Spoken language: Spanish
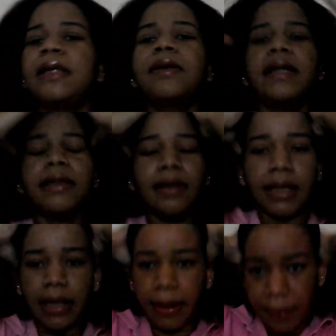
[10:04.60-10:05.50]
ahora no
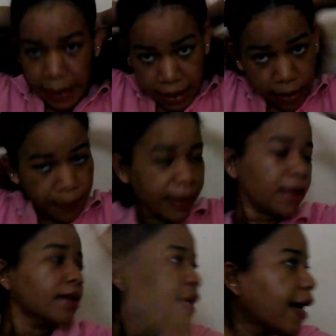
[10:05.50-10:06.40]
quieran verlo. Pero
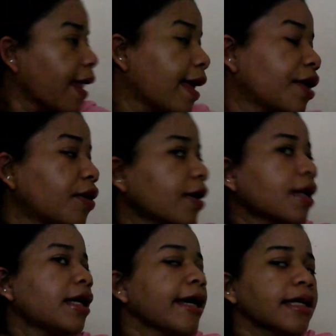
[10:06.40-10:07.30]
nada, yo lo que
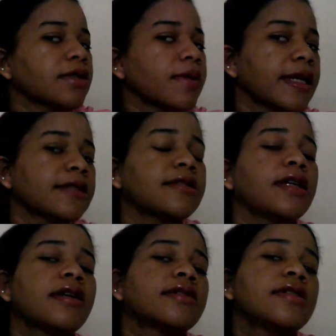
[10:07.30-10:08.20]
quería que estuviera
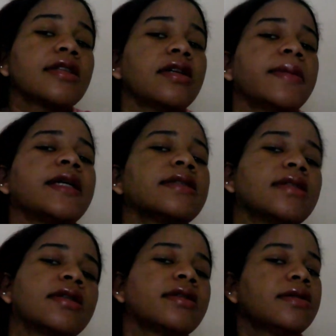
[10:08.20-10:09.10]
seco sin tenerme que hacer
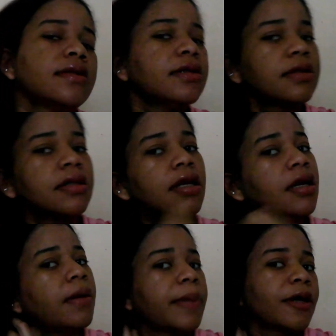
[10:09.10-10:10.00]
rolo,
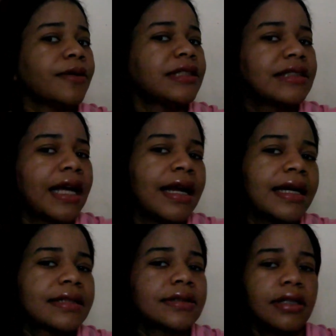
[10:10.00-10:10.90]
pero no está
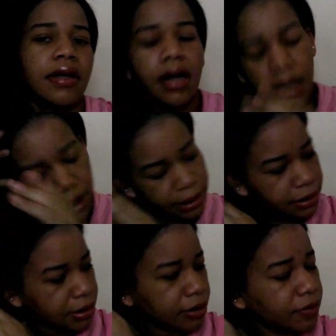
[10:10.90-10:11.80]
lacio.
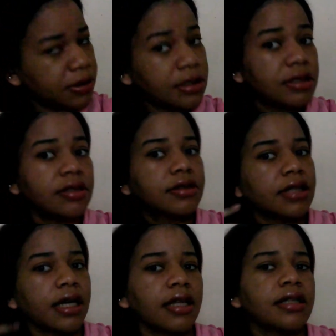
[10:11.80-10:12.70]
Entonces yo sé
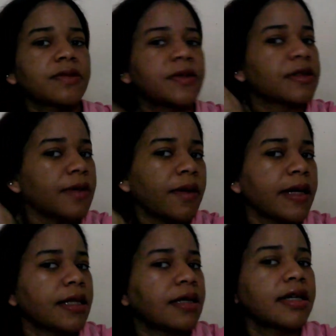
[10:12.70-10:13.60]
que después me lo voy a
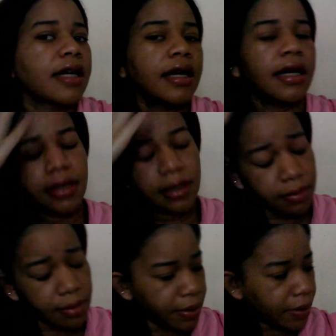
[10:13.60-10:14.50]
tener que arreglar de
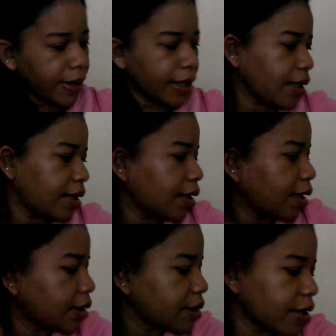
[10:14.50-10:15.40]
nuevo, voy a tener
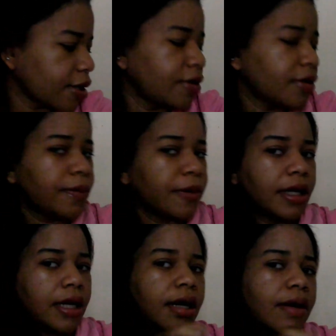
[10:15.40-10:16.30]
que cerrarlo
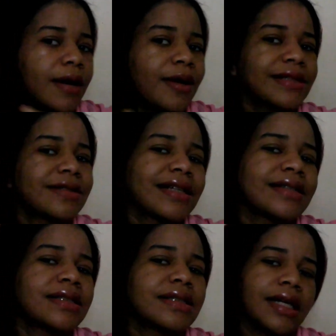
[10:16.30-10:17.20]
porque ahora lo que está
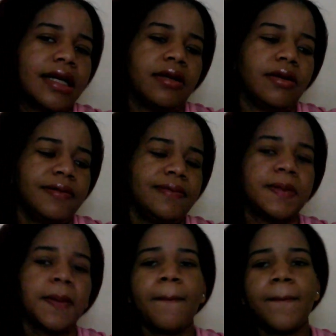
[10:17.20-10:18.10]
seco,
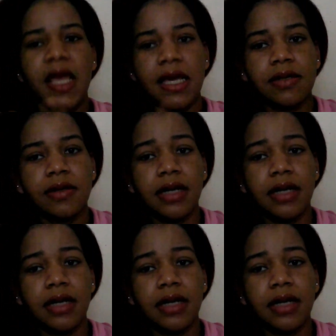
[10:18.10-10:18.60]
que es lo que